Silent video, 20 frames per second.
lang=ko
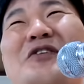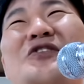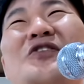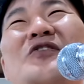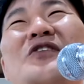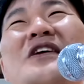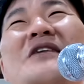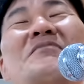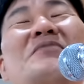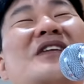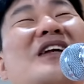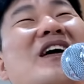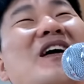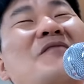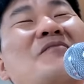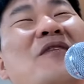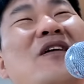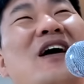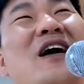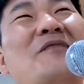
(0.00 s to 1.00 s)
보통
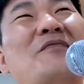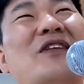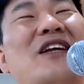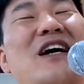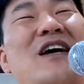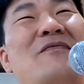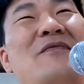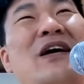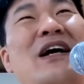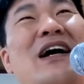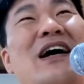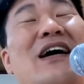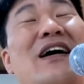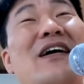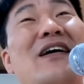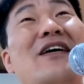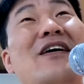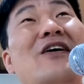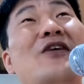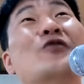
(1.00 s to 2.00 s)
이쁘다하면 뭐가
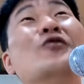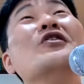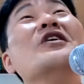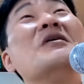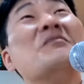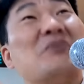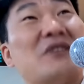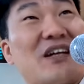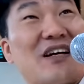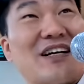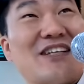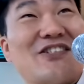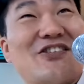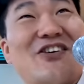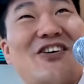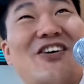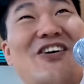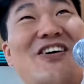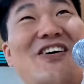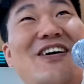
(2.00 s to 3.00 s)
이쁘다합니까? 얼굴이
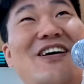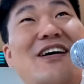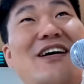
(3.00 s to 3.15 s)
이쁘다하죠.